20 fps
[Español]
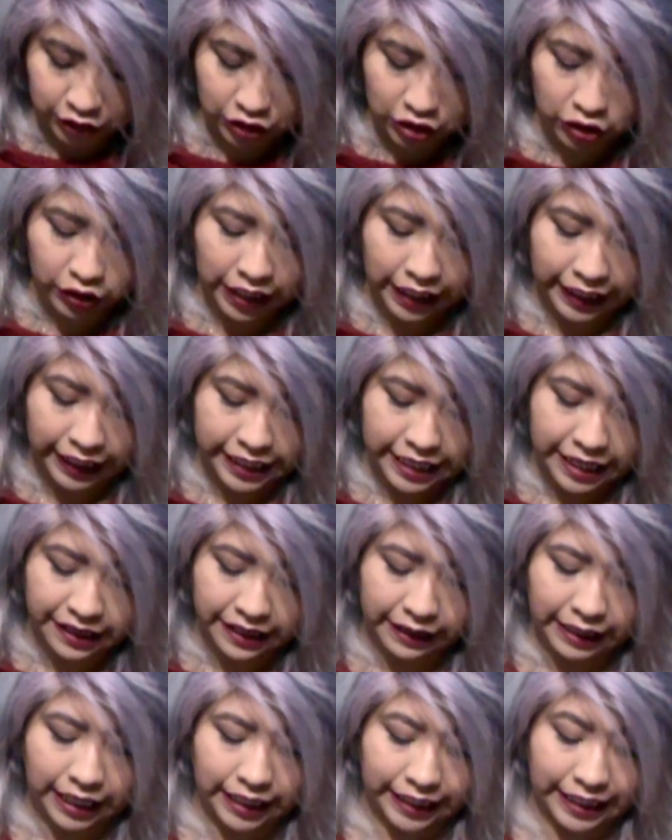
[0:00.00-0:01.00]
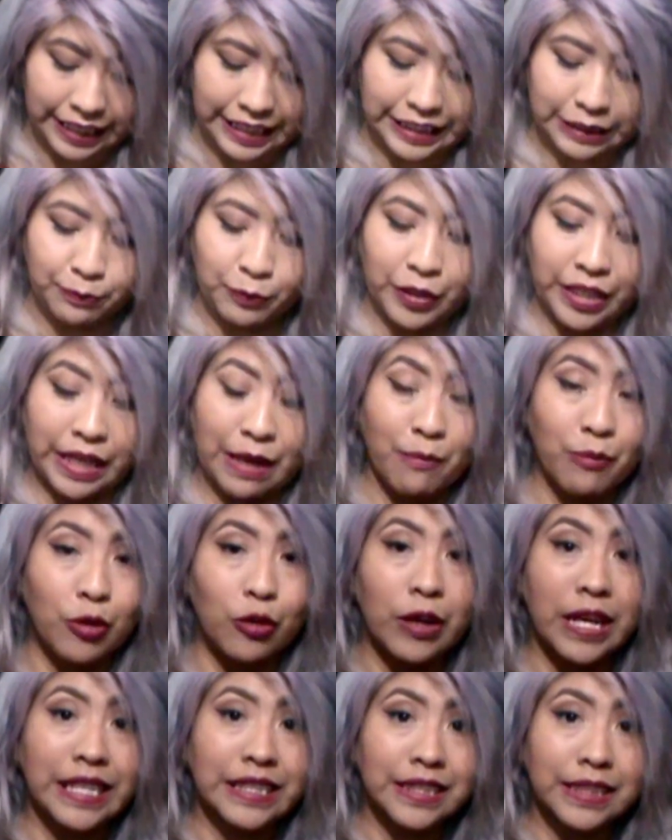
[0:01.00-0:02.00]
otro que quería recalcar es, por
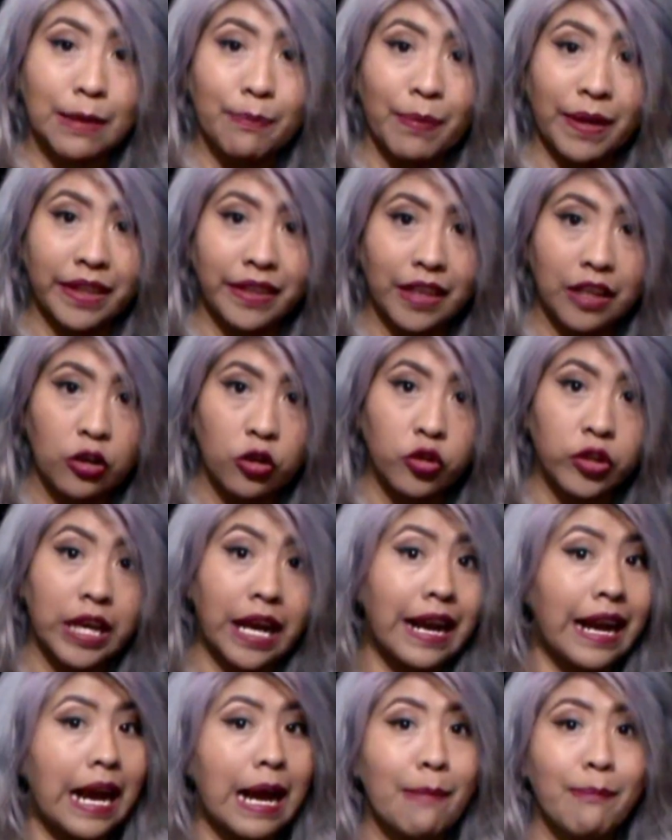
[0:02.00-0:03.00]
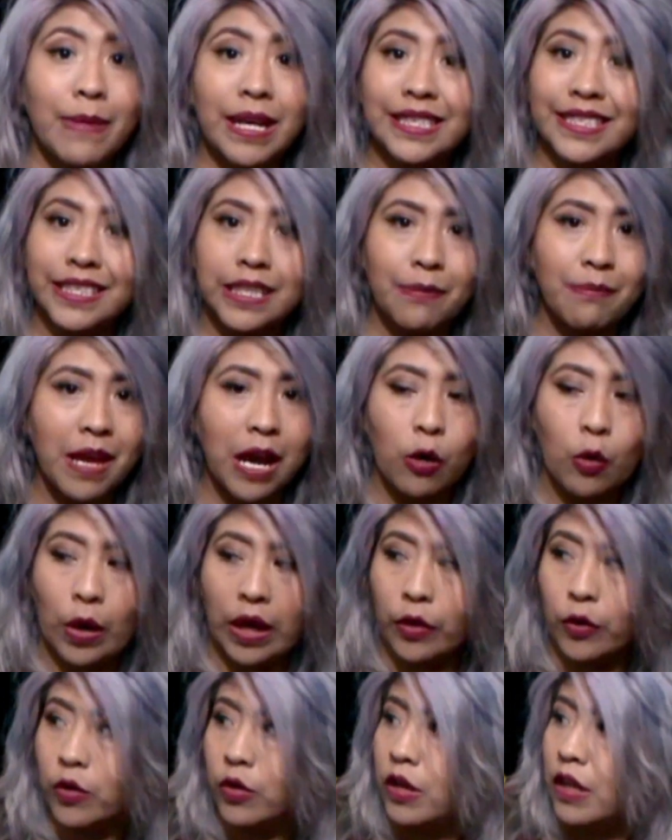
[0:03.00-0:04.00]
ejemplo, este pantalón. Jamás se me
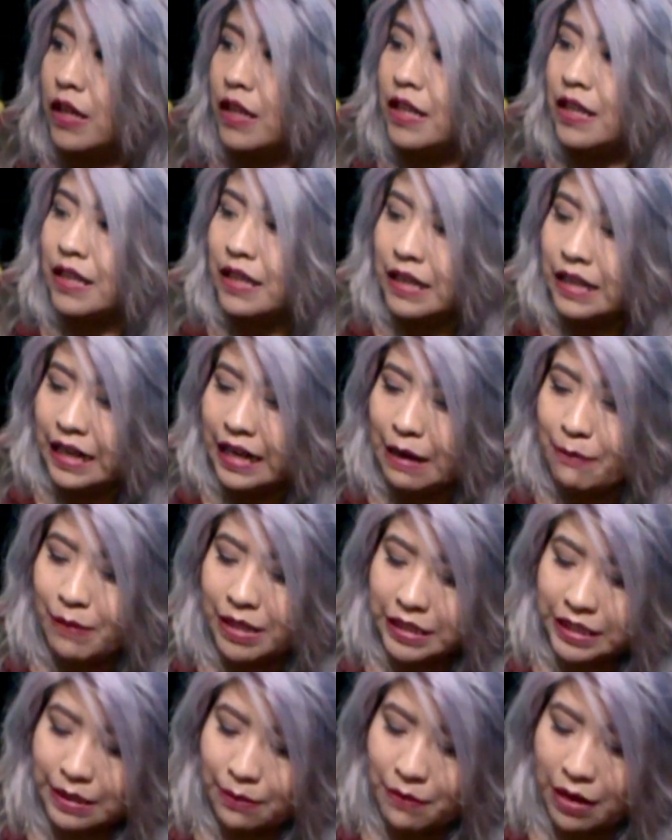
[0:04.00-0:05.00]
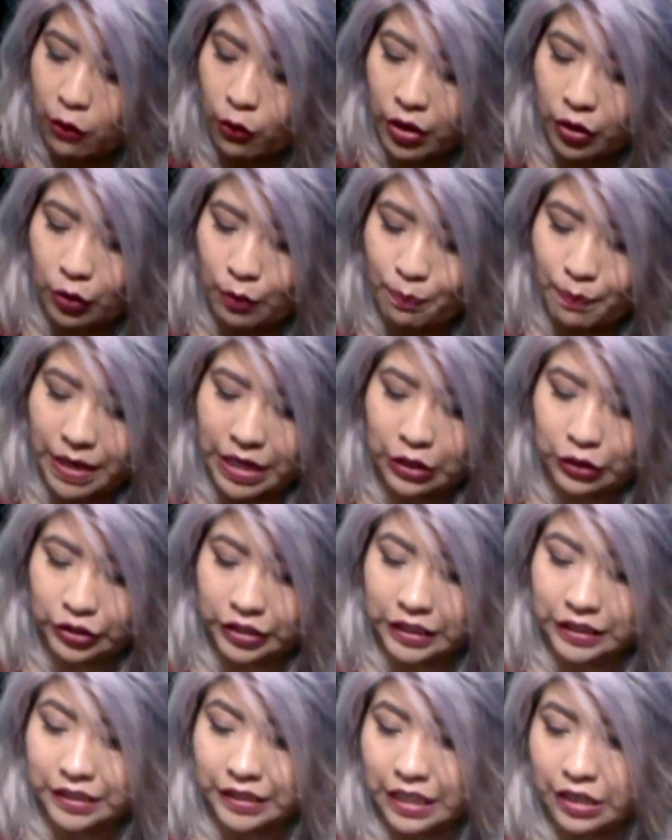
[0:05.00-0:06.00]
aguado. Jamás se me aguado, pero
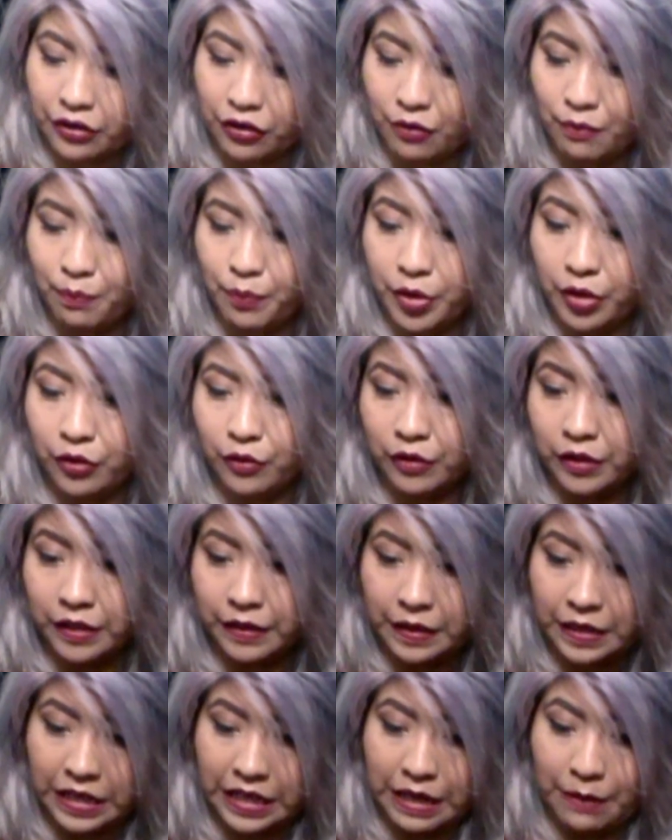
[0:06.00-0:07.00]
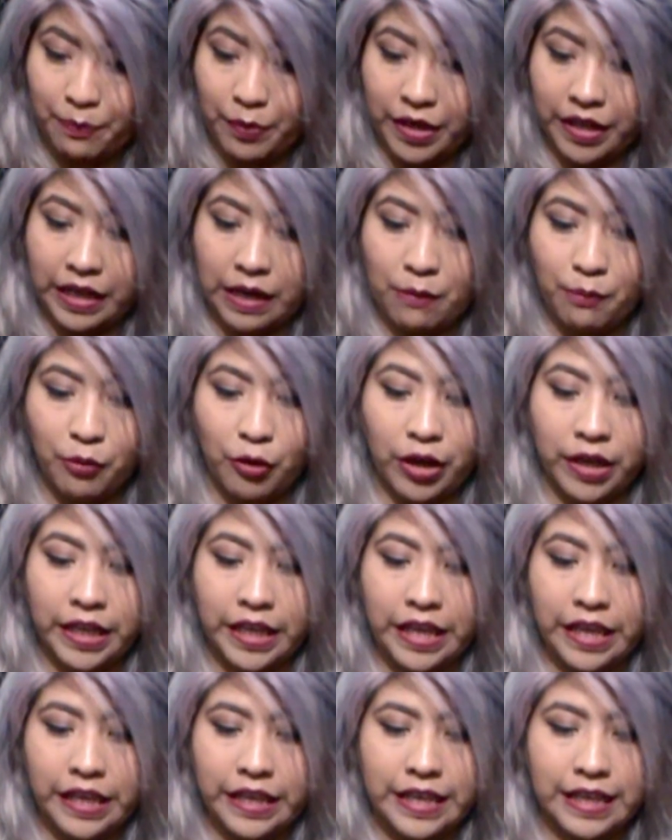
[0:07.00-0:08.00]
sí se rompió. Y, por ejemplo,
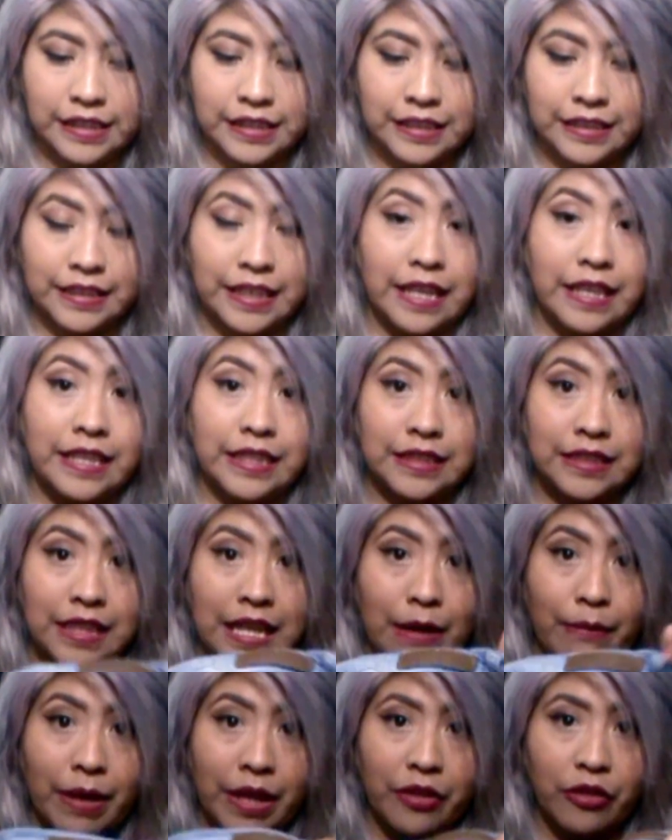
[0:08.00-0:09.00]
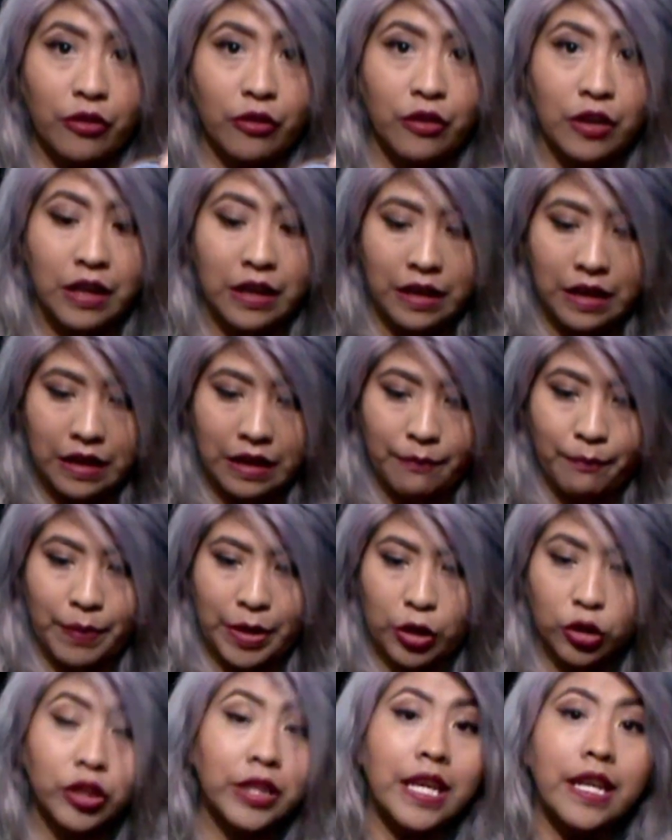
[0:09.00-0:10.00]
aquí ya se está deslavando.
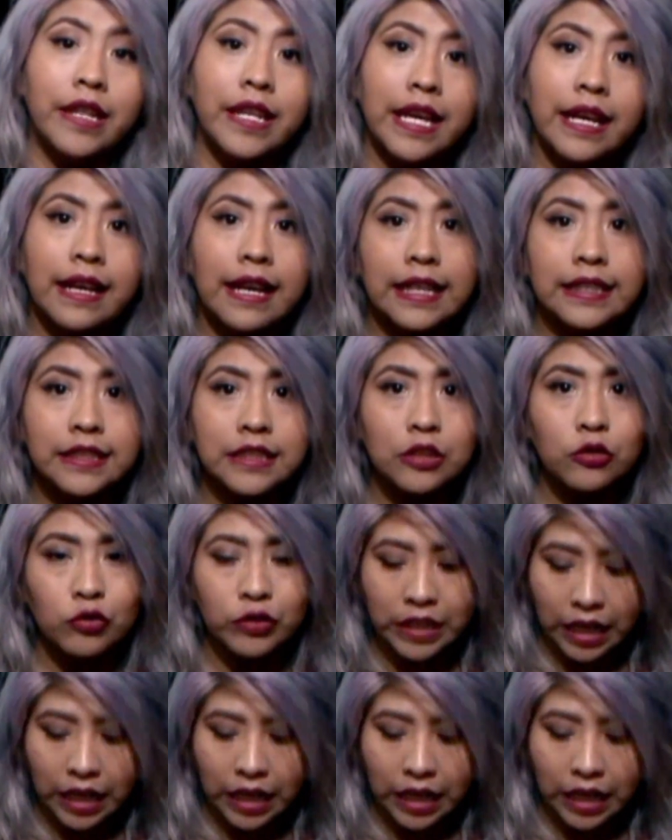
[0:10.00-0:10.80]
Pero tiene casi un